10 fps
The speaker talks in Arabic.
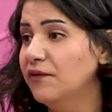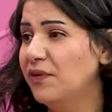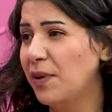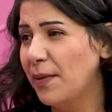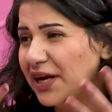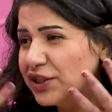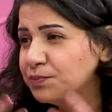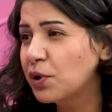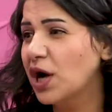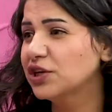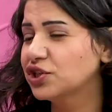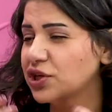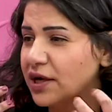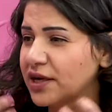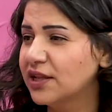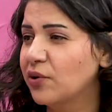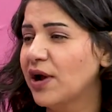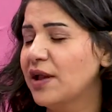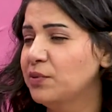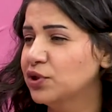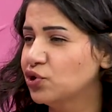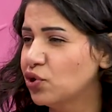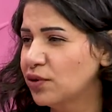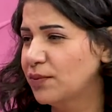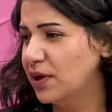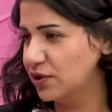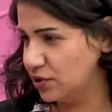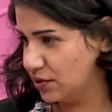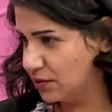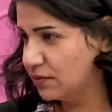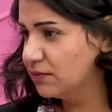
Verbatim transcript: فما بقاش مكشر كده وجاي من الشغل مكشر